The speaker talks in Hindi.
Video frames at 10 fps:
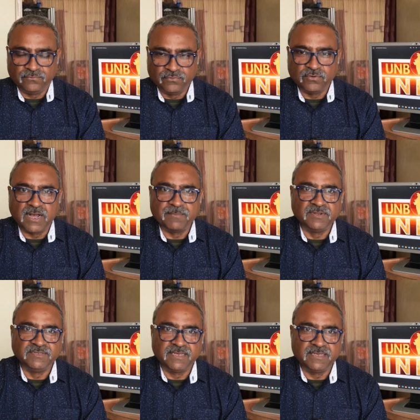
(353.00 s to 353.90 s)
वो
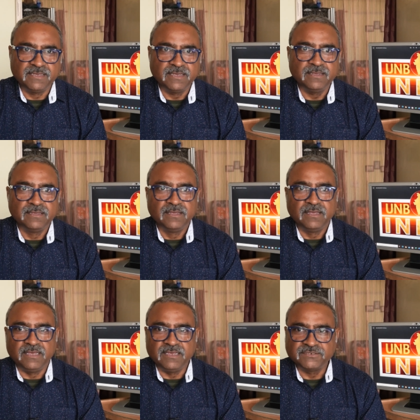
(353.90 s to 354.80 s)
आपने देखी है
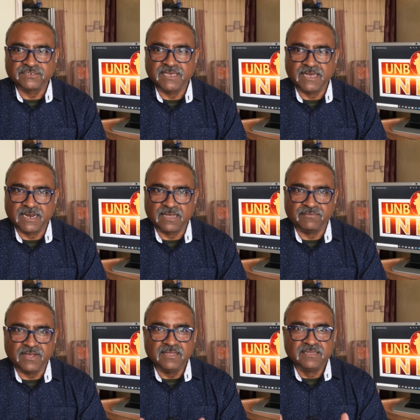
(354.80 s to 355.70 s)
इसके
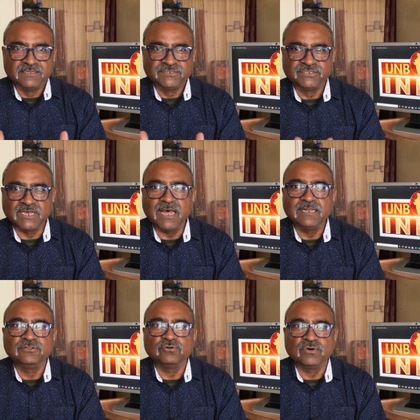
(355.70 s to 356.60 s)
अलावा
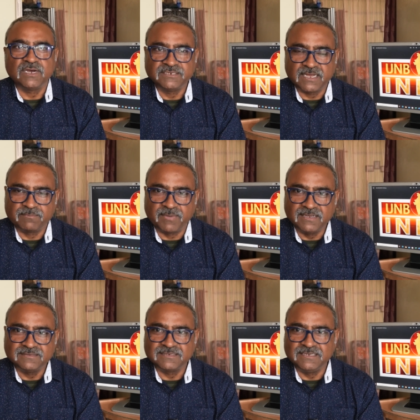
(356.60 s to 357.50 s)
साल
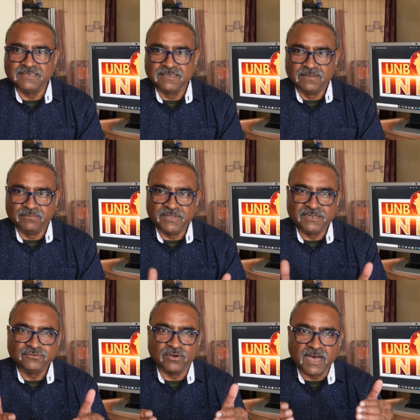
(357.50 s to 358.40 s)
2022 की
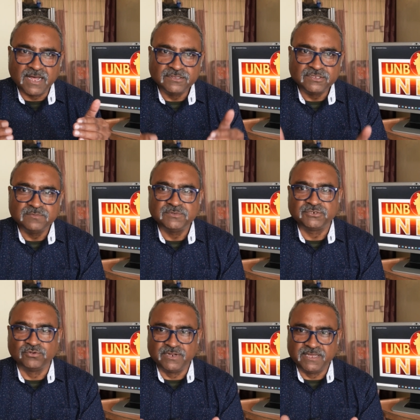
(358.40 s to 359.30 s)
मेरी जो अंतिम
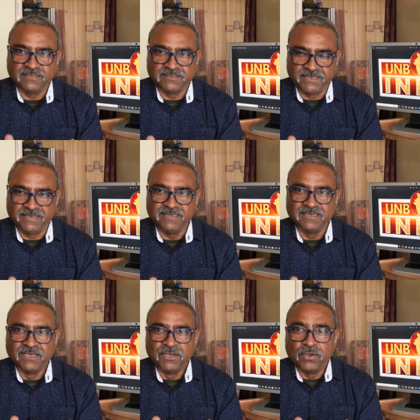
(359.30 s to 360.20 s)
स्टोरी थी
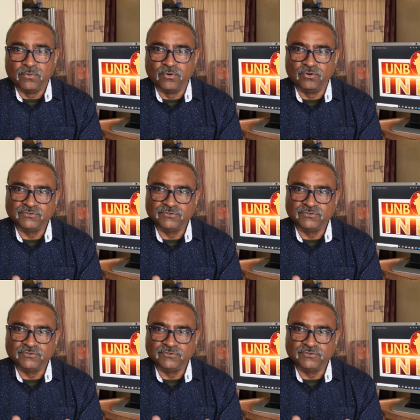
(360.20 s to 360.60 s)
वो